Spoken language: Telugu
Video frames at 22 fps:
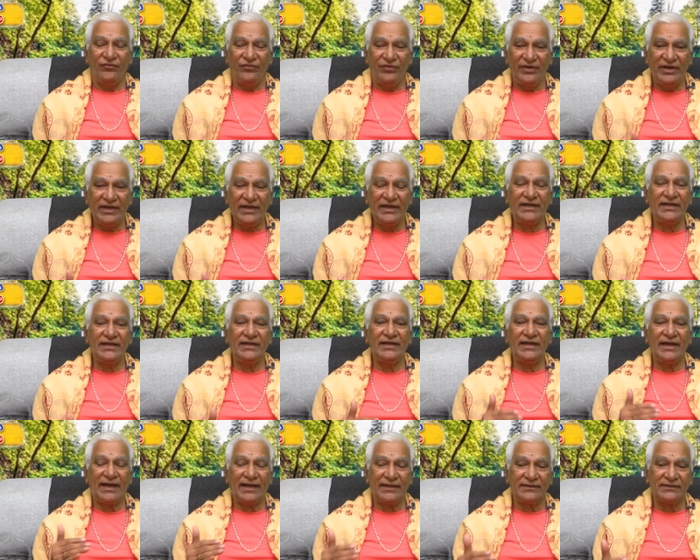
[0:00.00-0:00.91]

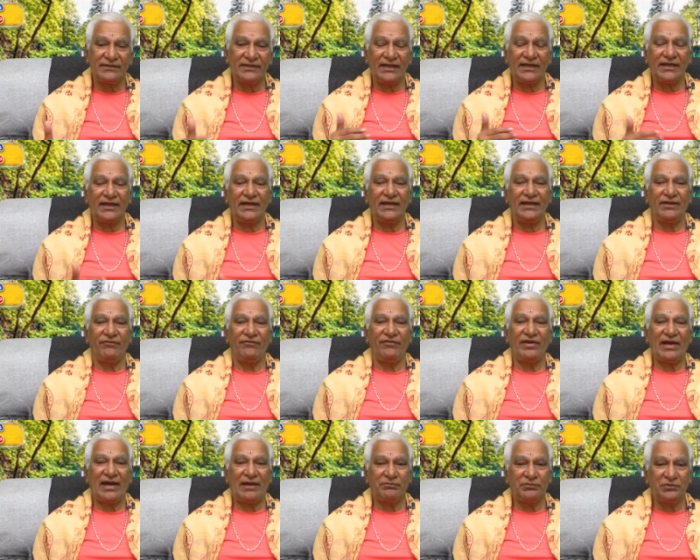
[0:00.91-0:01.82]
వీటిని అందరికీ
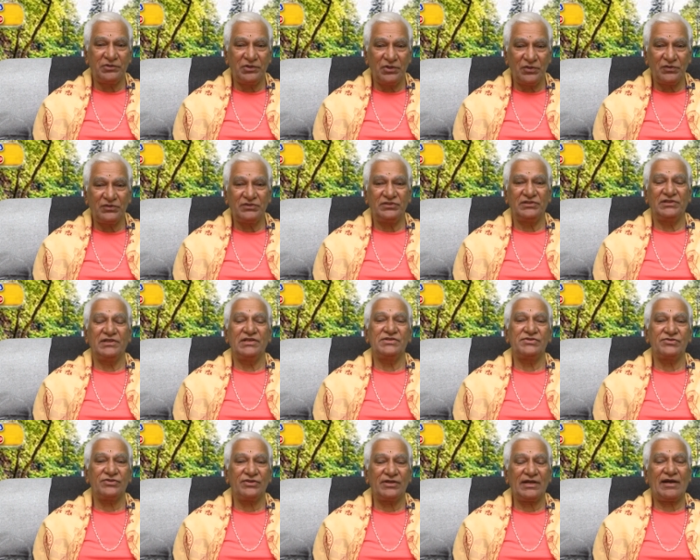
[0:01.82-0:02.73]
వ్యాప్తిలోకి
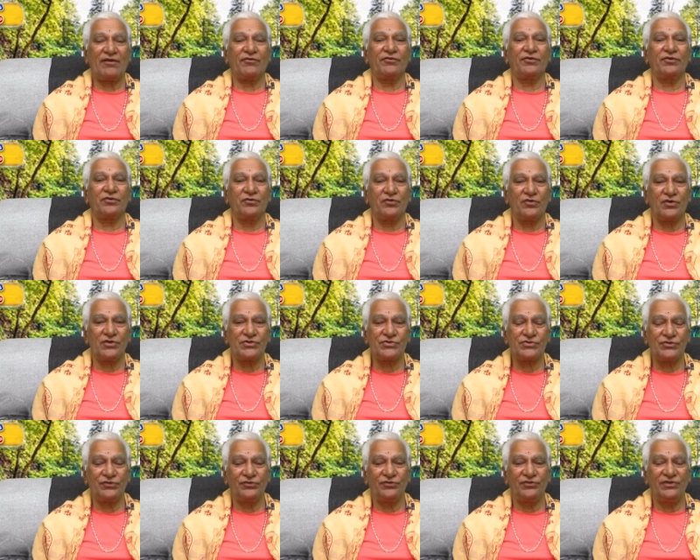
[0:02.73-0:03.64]
తీసుకురావడం
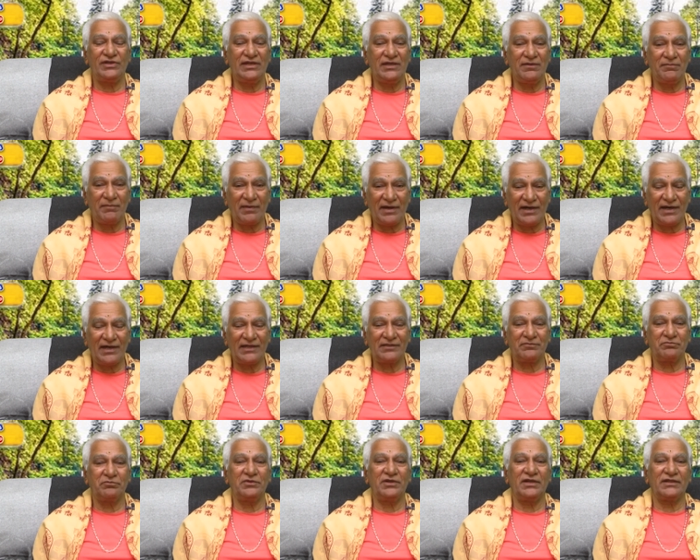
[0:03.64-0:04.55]
కోసం ఈ
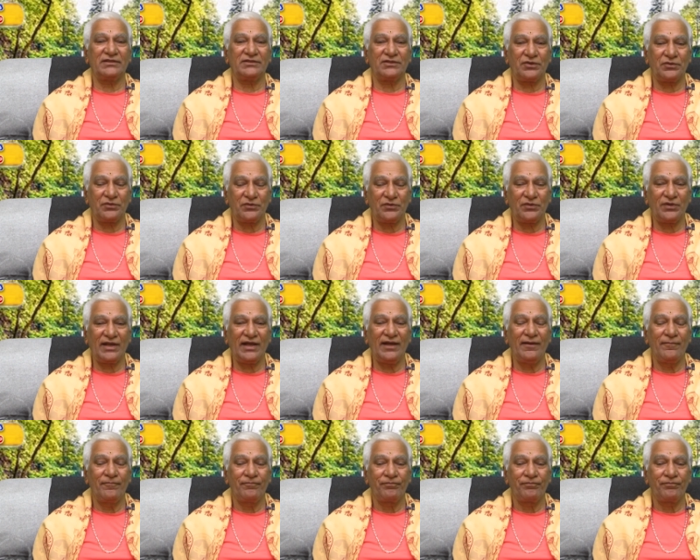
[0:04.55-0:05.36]
మహాత్ములందరూ కూడా